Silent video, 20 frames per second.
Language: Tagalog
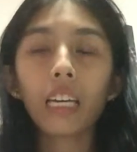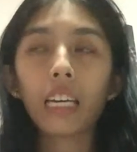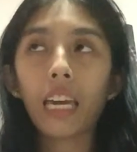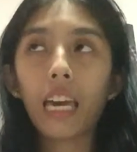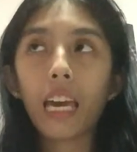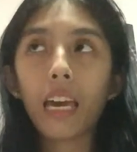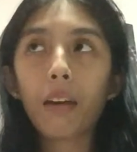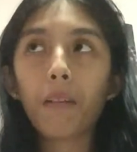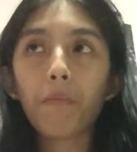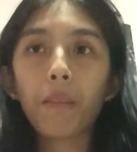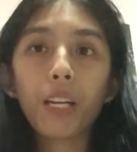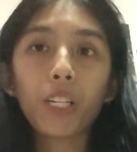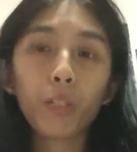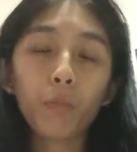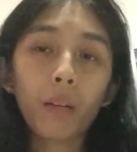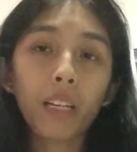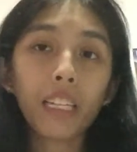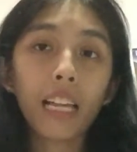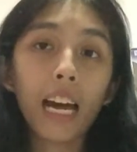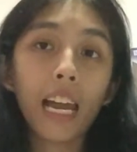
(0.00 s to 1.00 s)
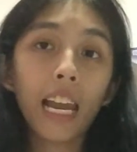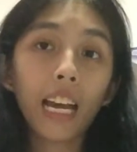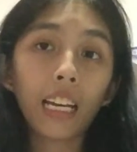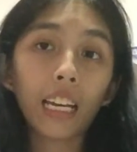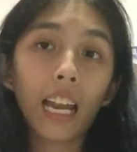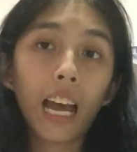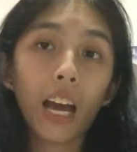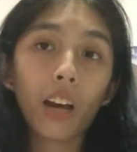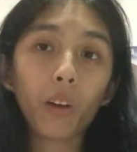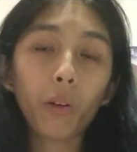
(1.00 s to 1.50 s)
Kaya medyo
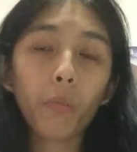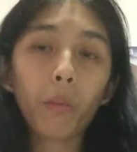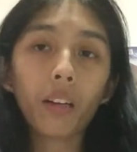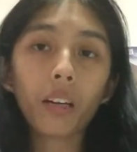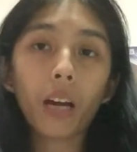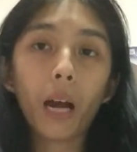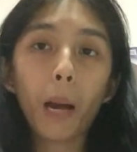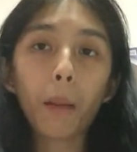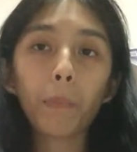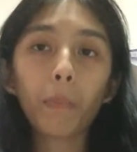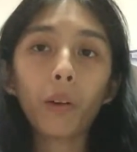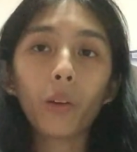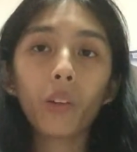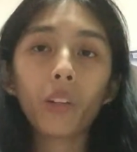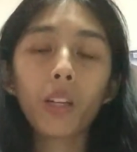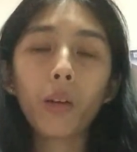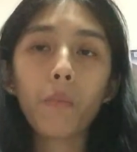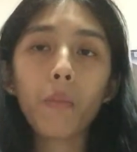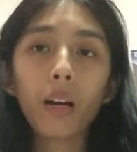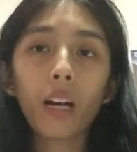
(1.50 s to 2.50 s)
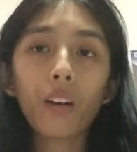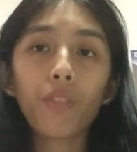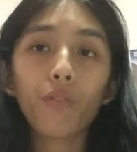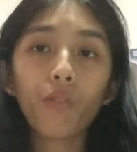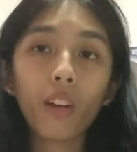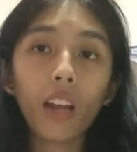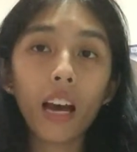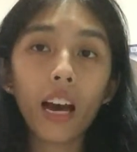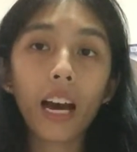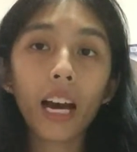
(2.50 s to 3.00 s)
madalang na ako mag-upload ng mga
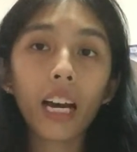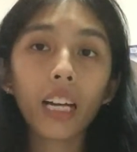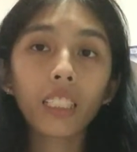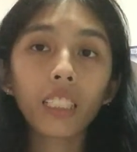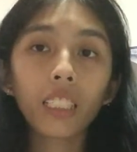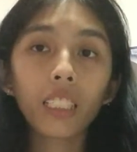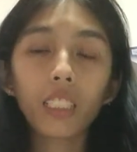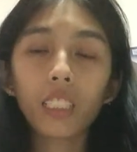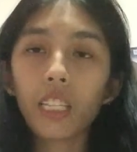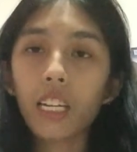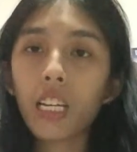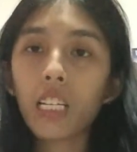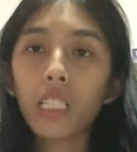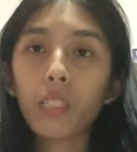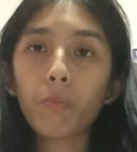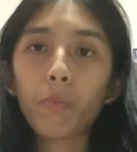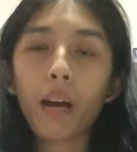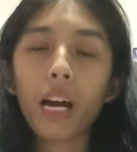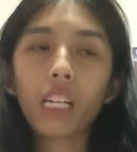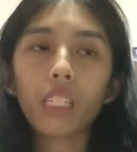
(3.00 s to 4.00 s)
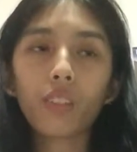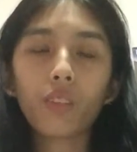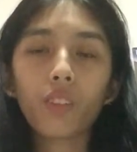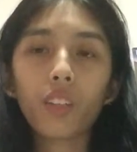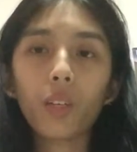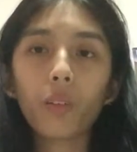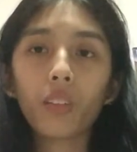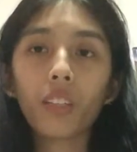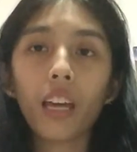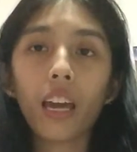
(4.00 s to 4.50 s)
vlogs these past
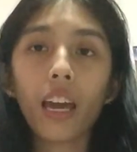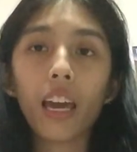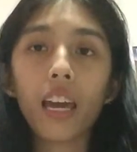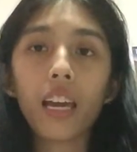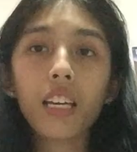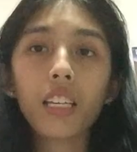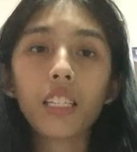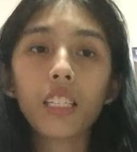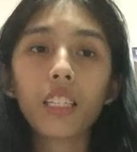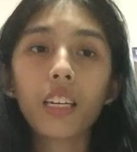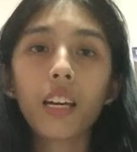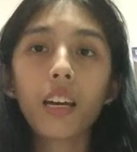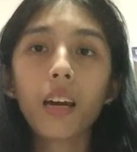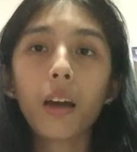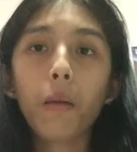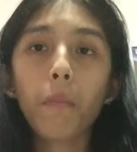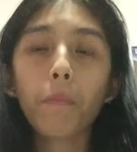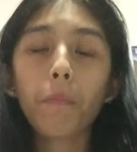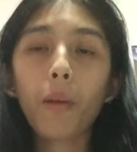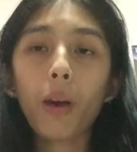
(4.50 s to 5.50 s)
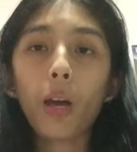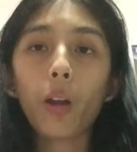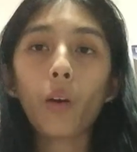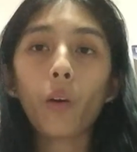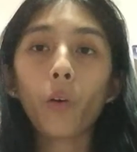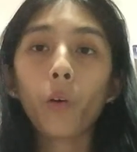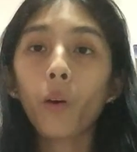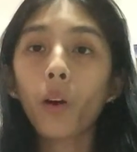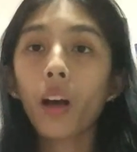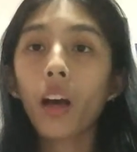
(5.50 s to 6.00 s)
few days.
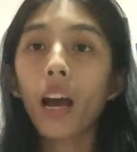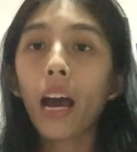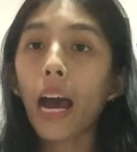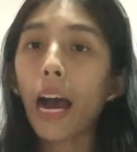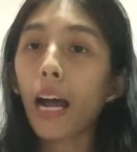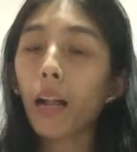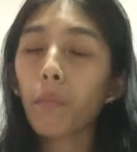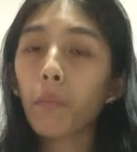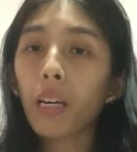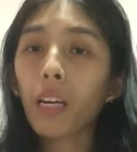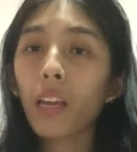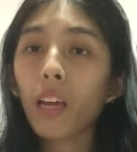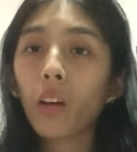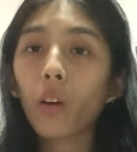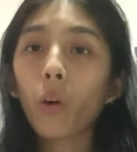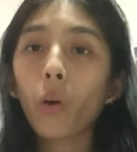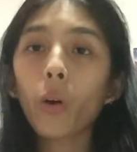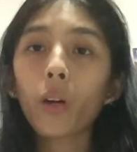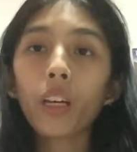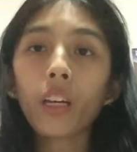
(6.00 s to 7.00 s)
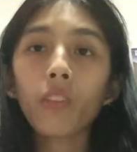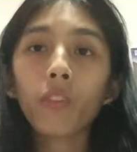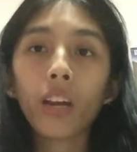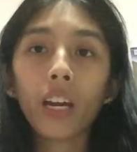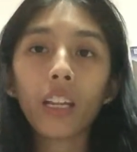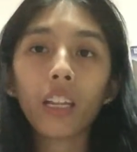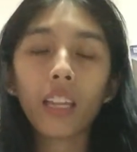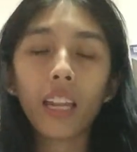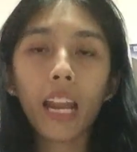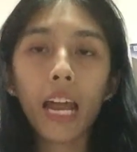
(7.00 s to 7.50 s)
Pero I'll be recording
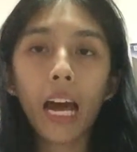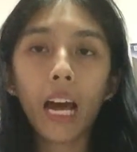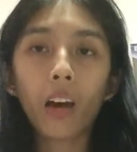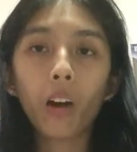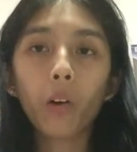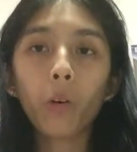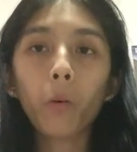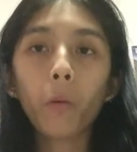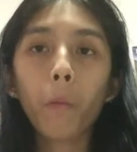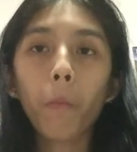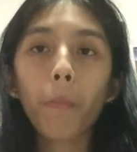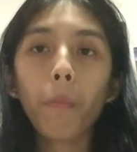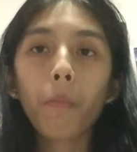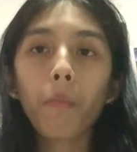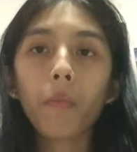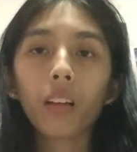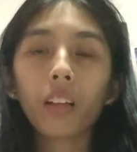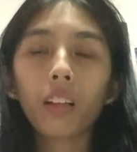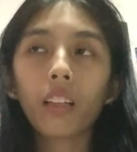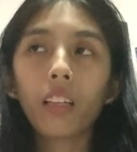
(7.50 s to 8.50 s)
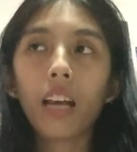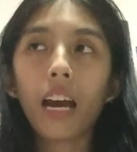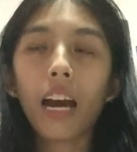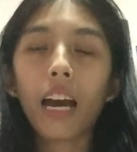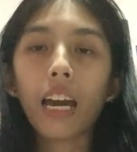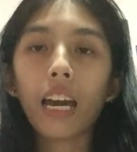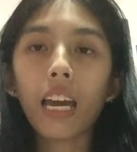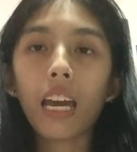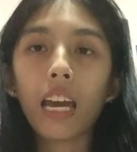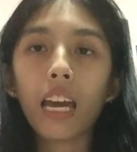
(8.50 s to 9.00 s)
right now
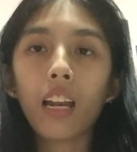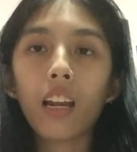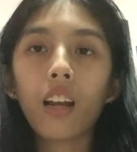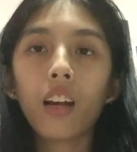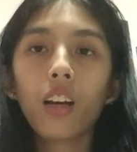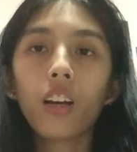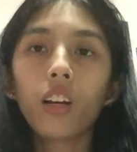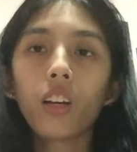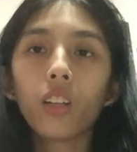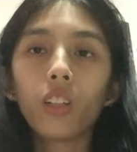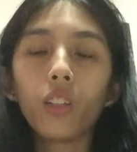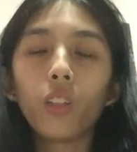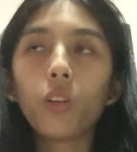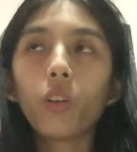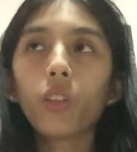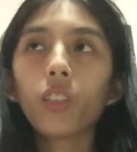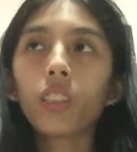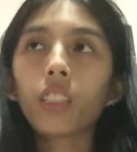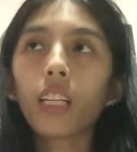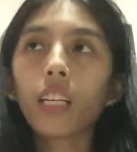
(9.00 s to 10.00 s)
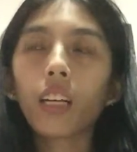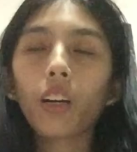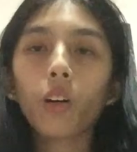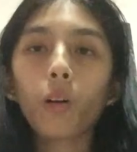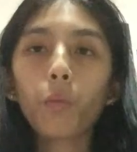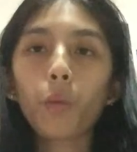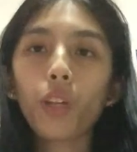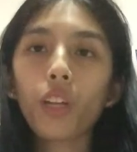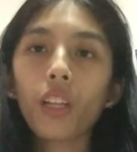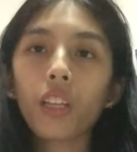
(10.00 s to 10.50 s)
dahil doon sa
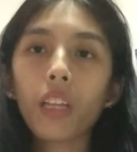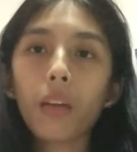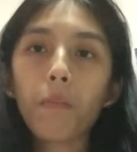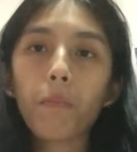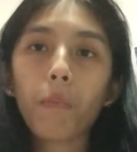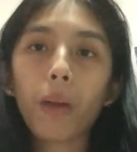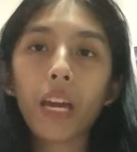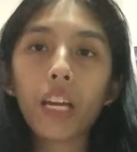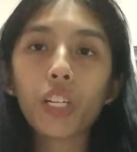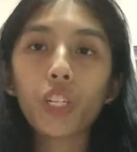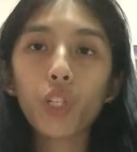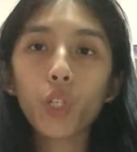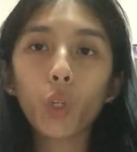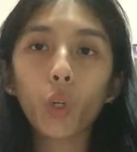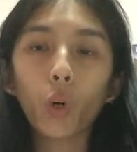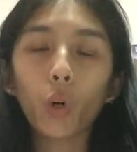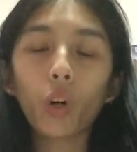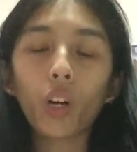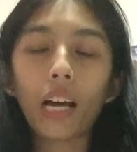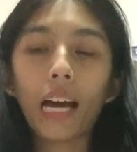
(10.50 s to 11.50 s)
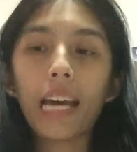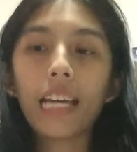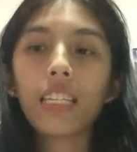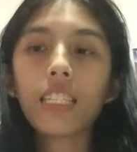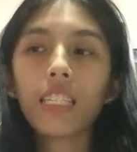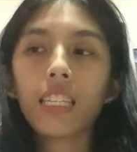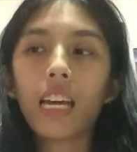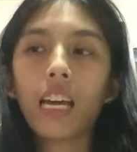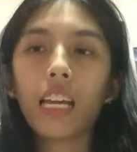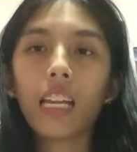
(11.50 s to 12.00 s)
community page ko, I
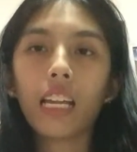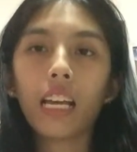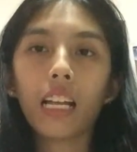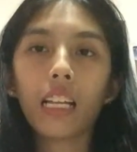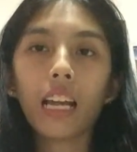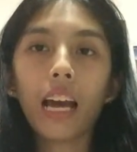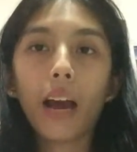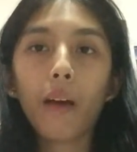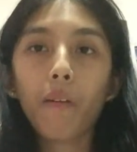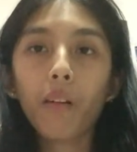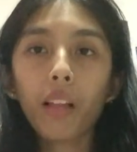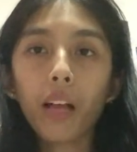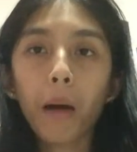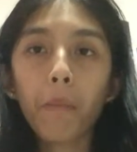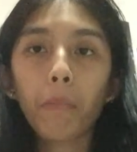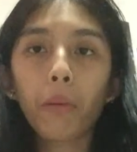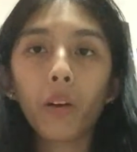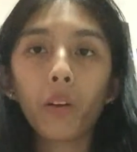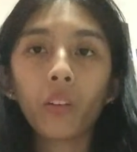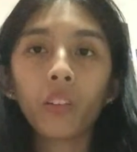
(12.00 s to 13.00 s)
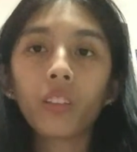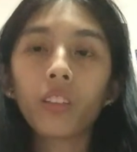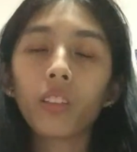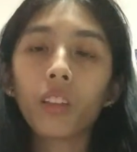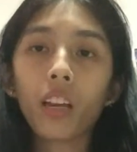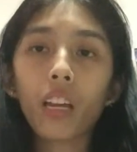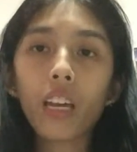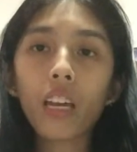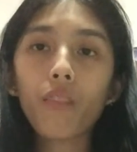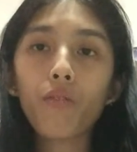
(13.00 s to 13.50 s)
said that I will upload
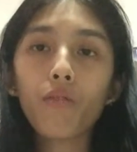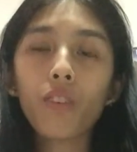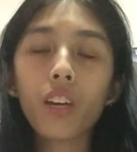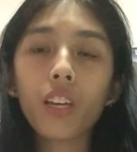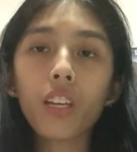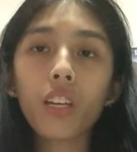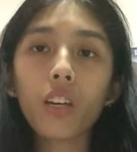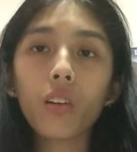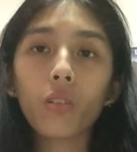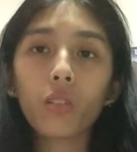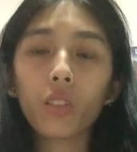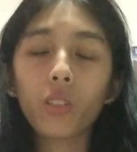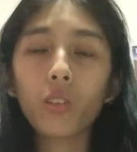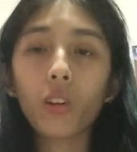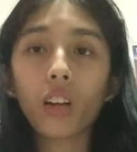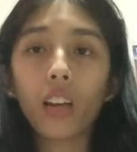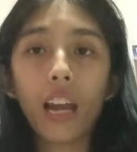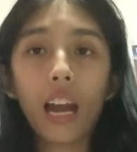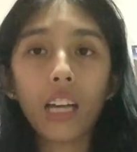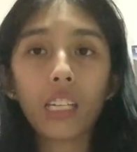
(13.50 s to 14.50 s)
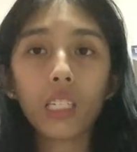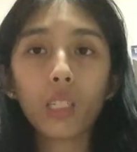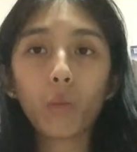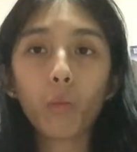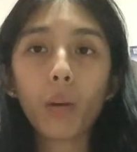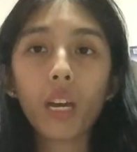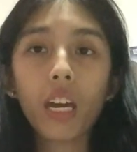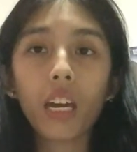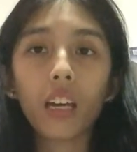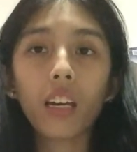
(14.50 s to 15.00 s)
3 videos nung last
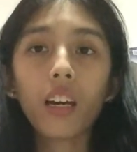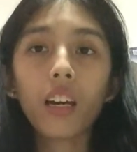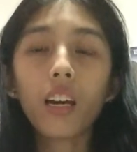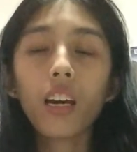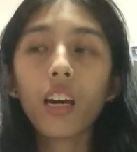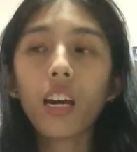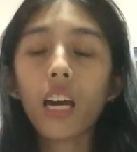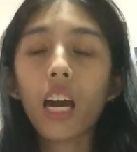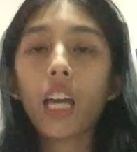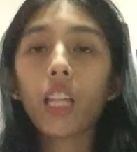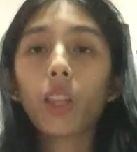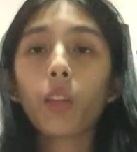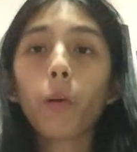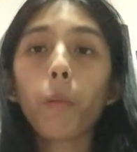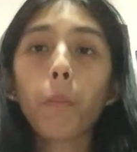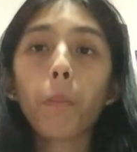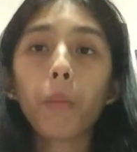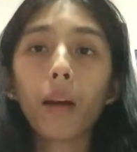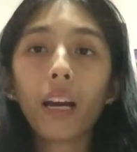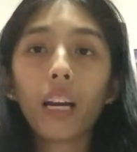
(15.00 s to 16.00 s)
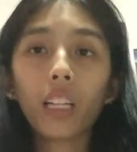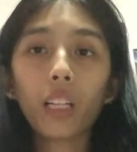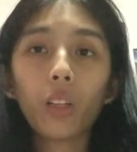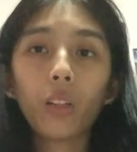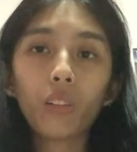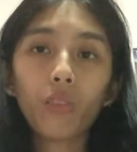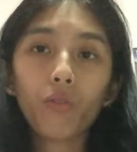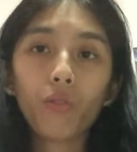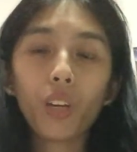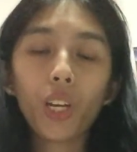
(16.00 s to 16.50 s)
week. Itong
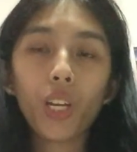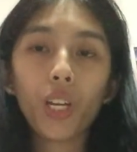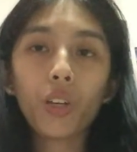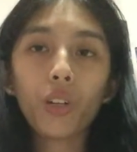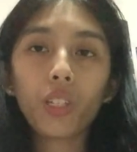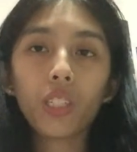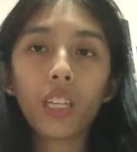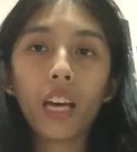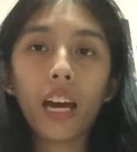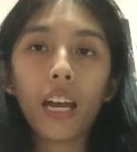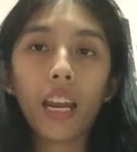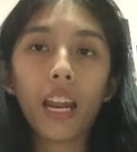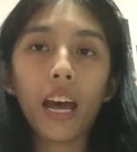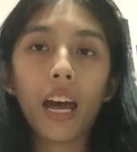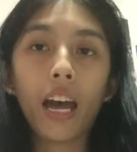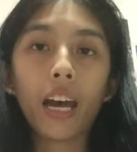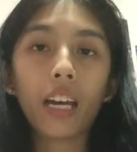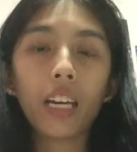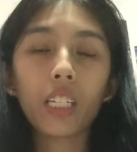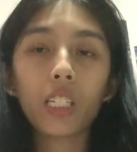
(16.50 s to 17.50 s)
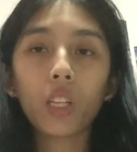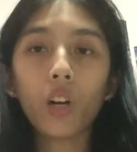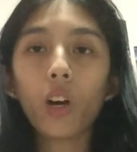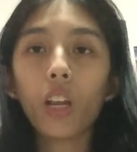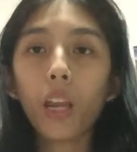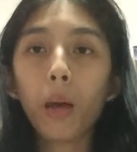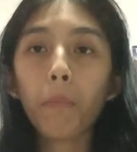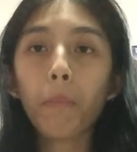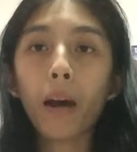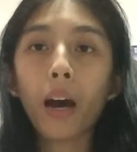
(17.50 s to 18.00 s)
pangatlong video sana is
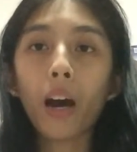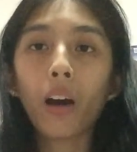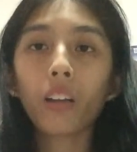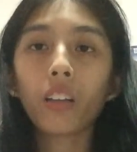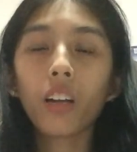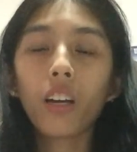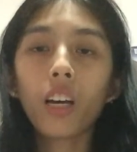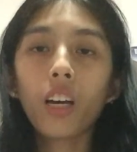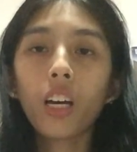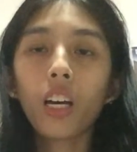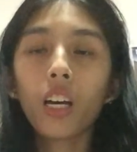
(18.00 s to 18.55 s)
all about